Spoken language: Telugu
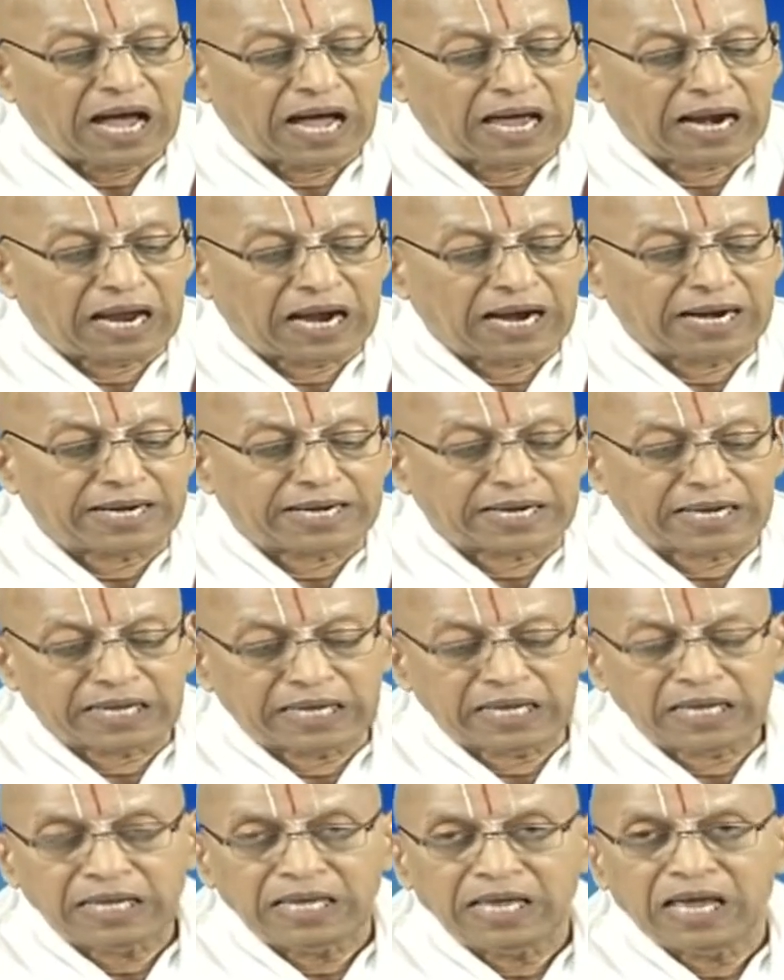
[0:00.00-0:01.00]
అలాంటి
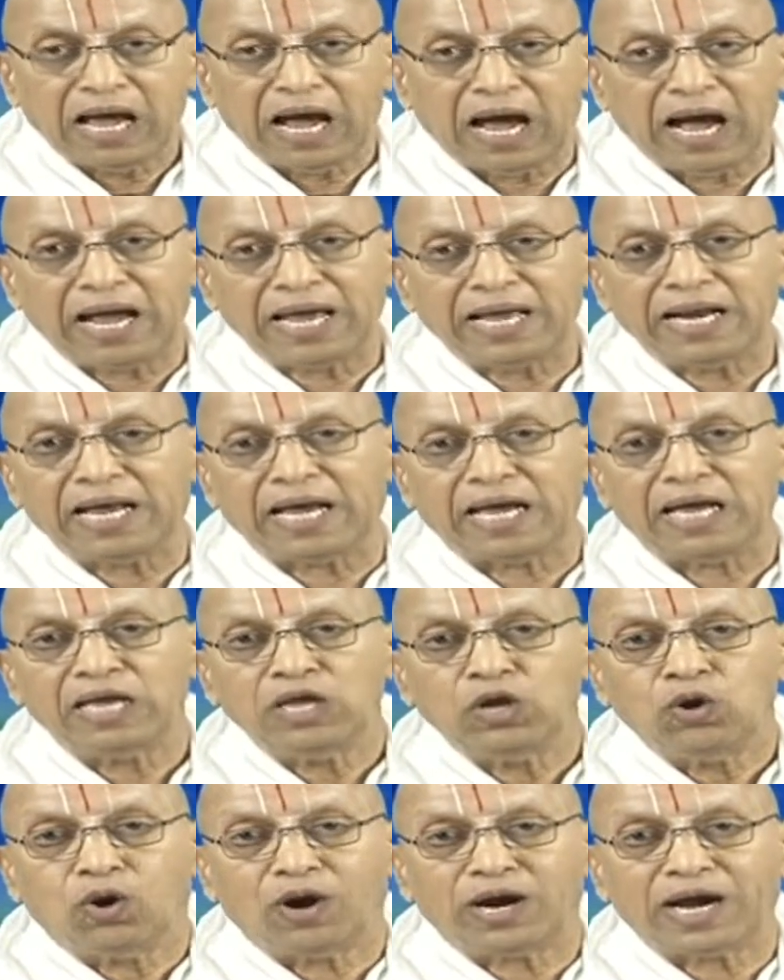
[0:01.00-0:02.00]
ఆయన
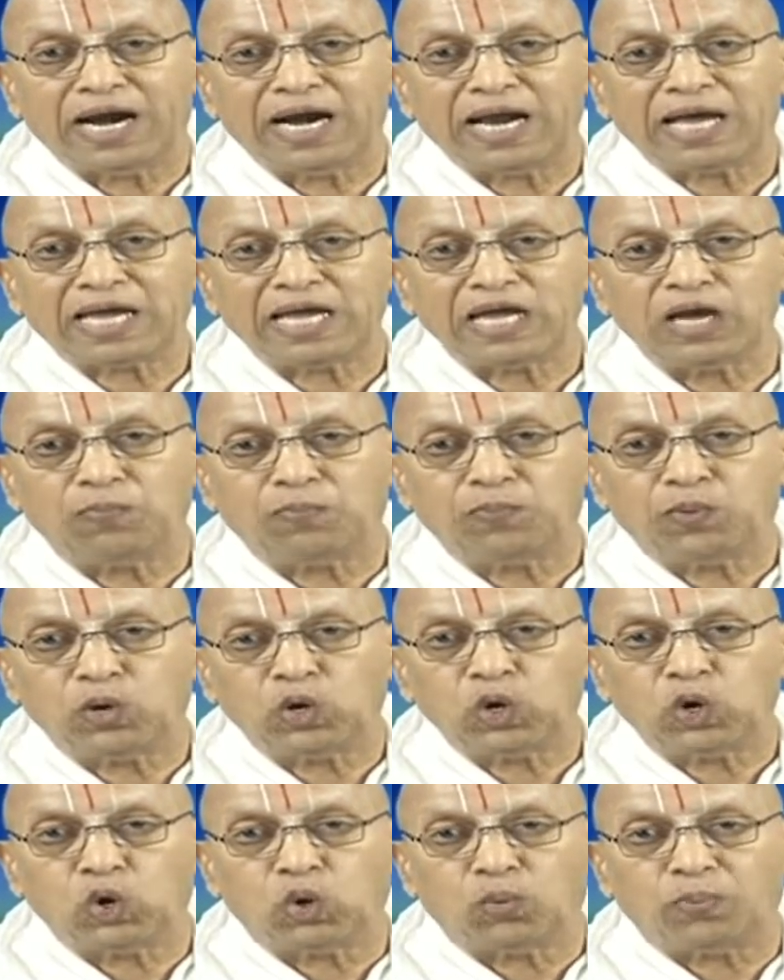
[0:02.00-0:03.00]
ఒకళ్ళకి ఎప్పుడూ